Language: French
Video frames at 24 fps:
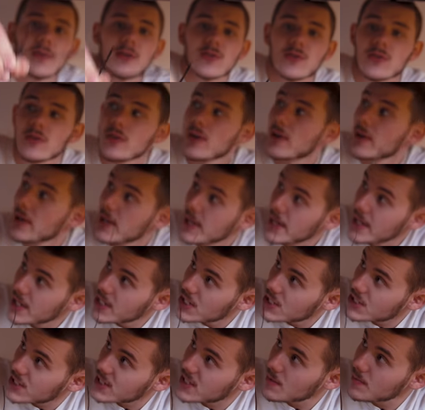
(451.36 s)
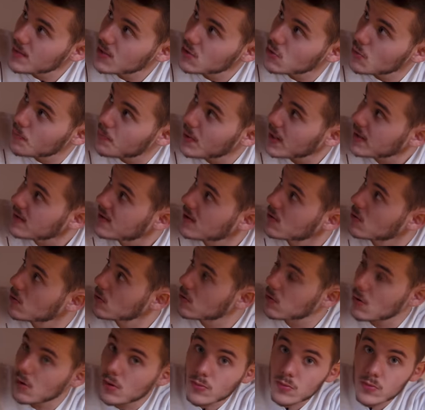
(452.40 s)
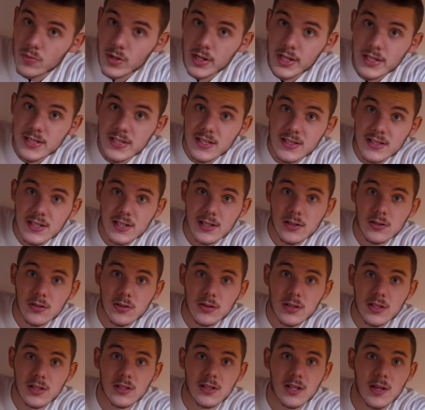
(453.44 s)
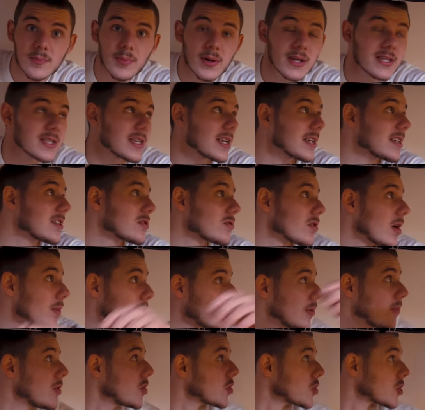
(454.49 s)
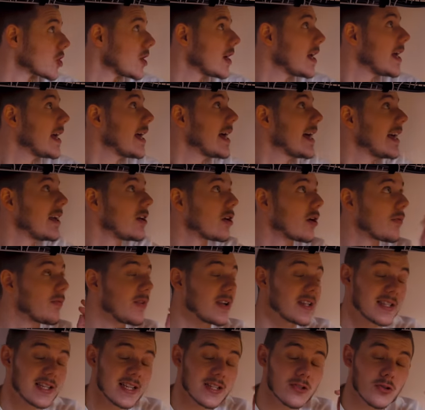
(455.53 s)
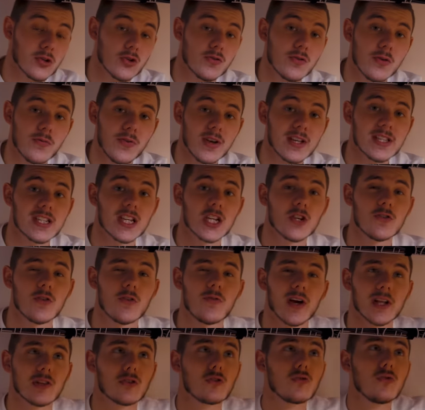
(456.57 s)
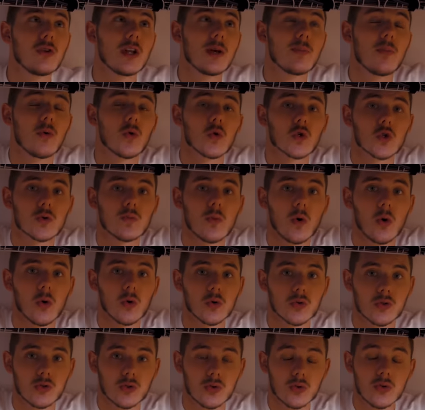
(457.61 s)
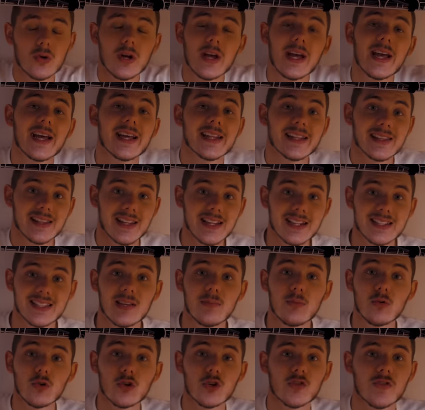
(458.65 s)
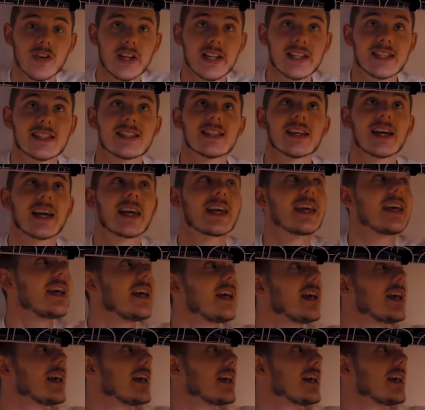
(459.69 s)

Amazon. Je les ai mis de part et d'autre. Vous voyez, c'est des trucs qui dépassent là, qui sont un peu moches. Et en fait, là, ce que je vais faire, c'est que je vais faire tous les branchements au-dessus. Dès que c'est bon, je vais les serrer.